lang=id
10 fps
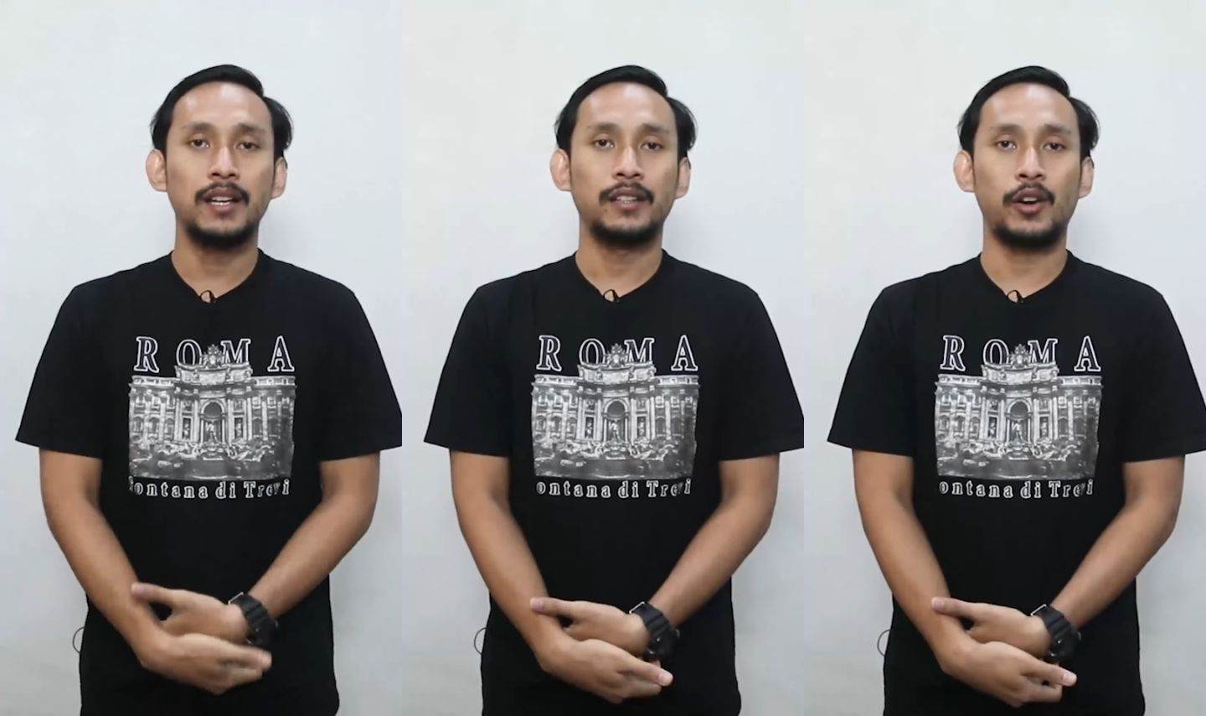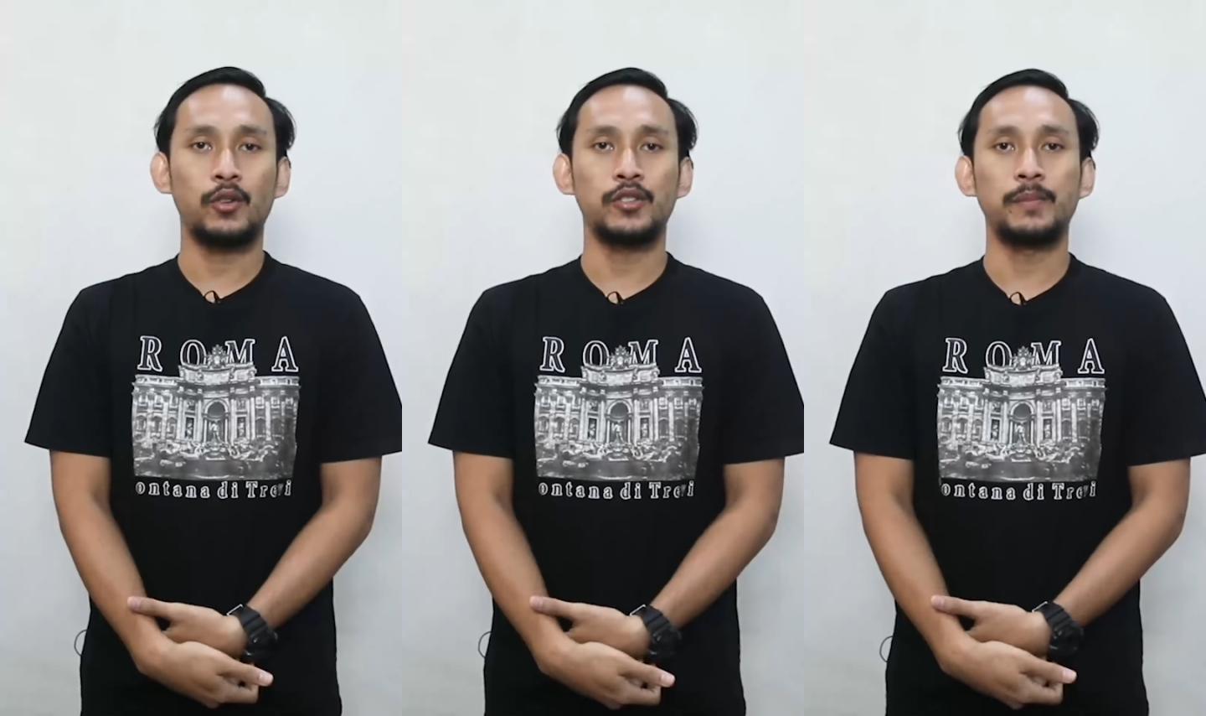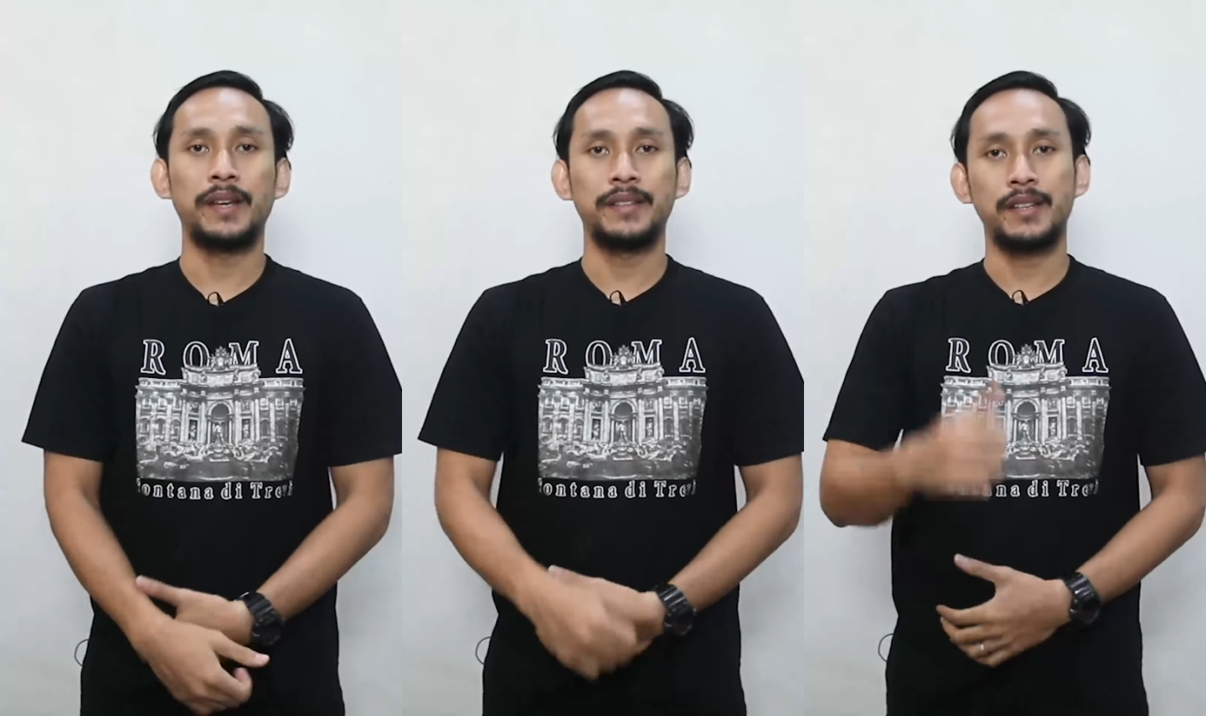terus
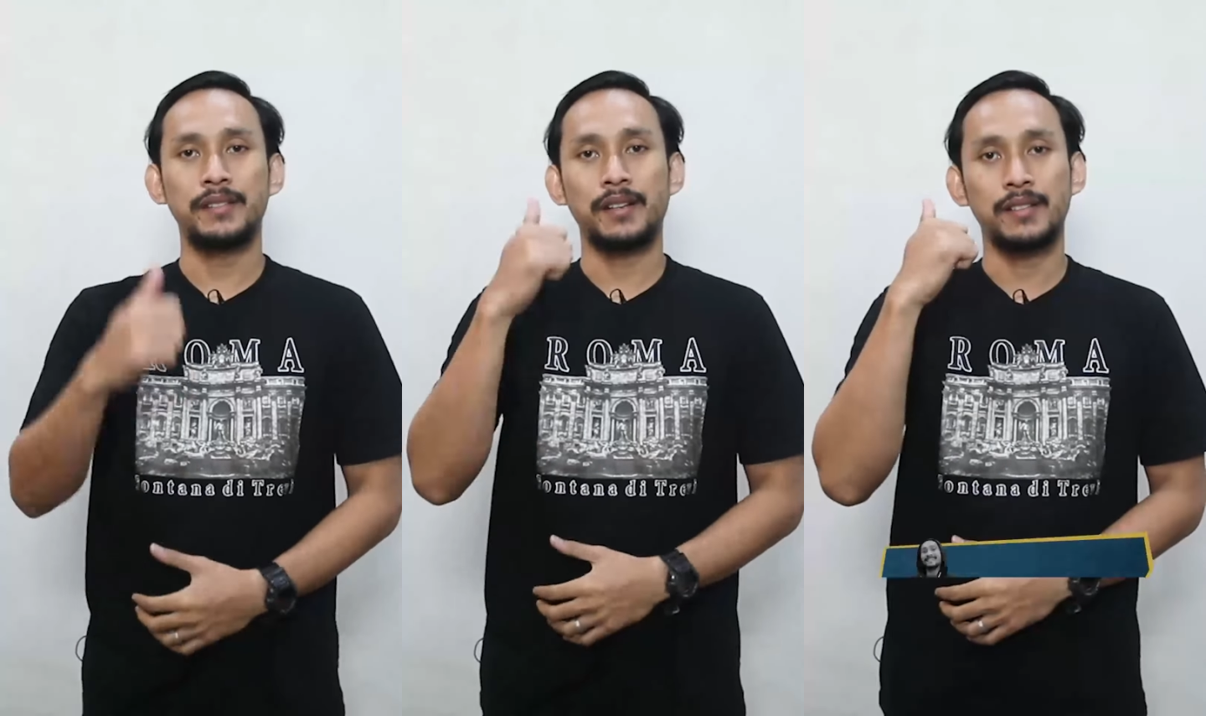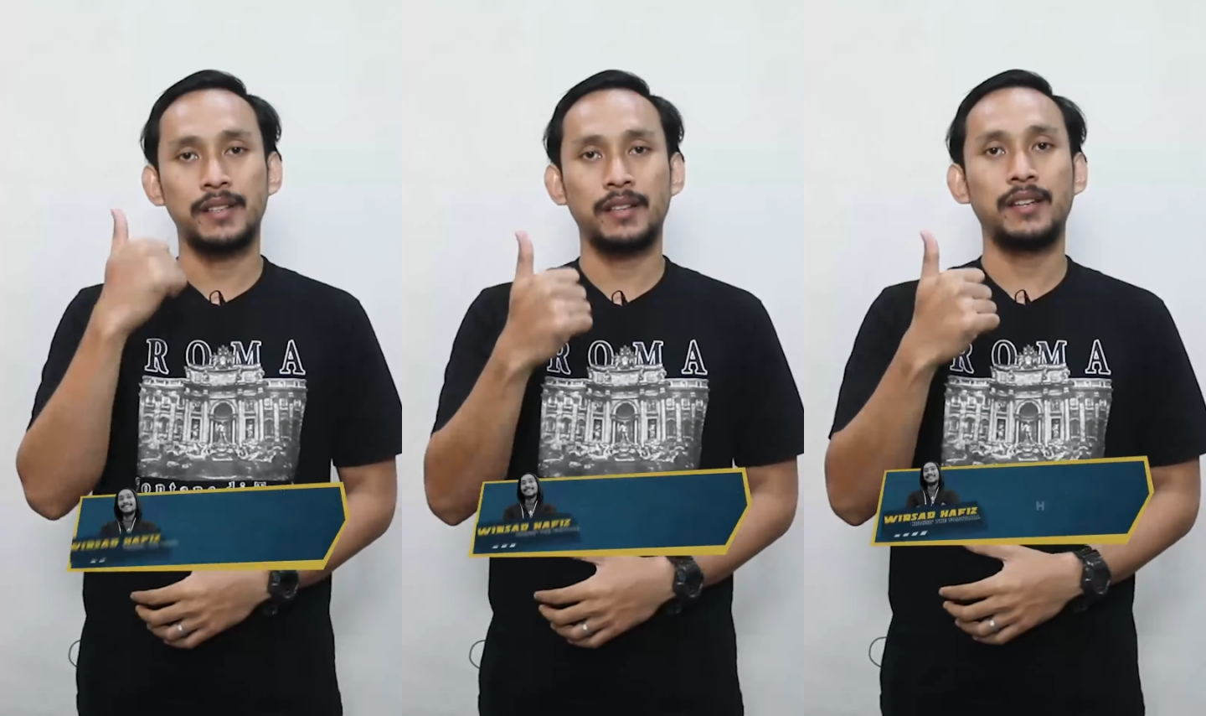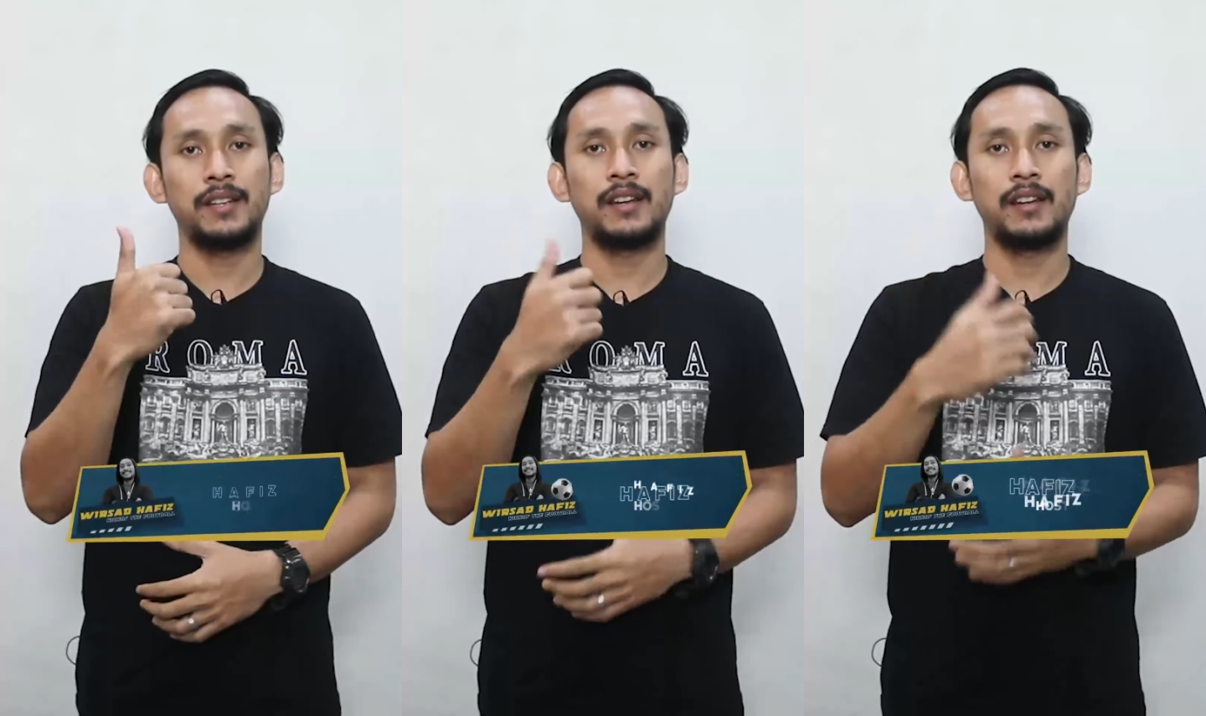Manchester
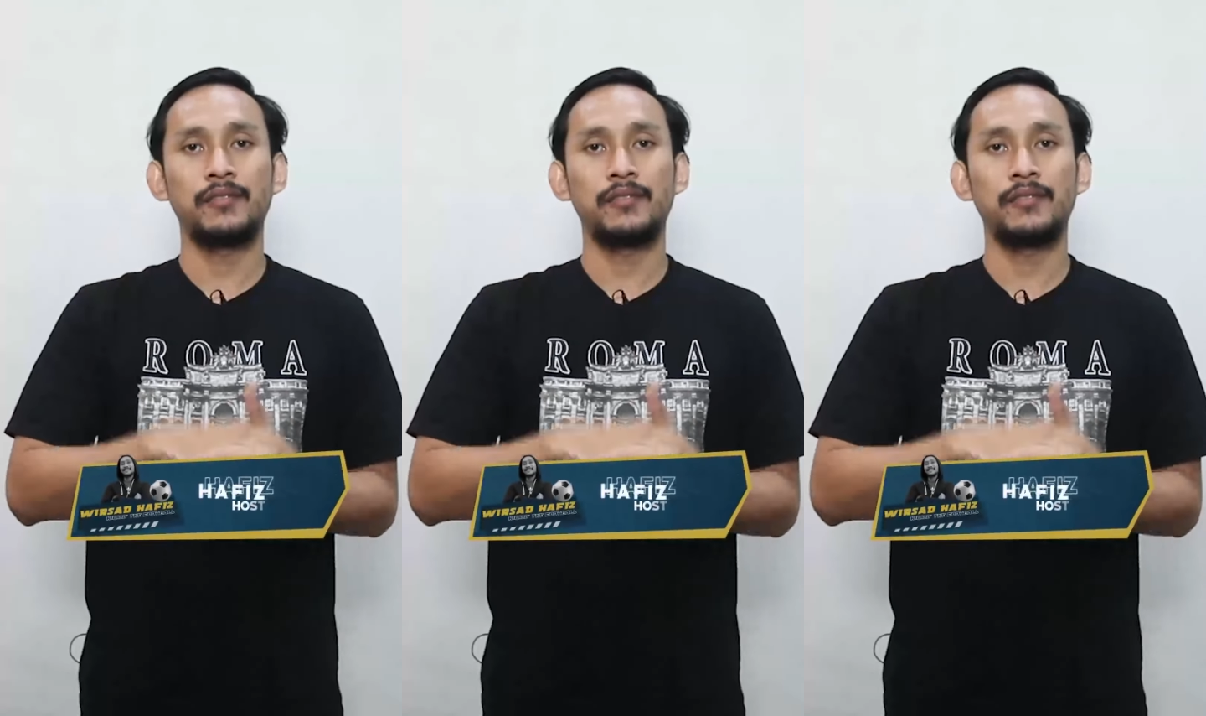City dan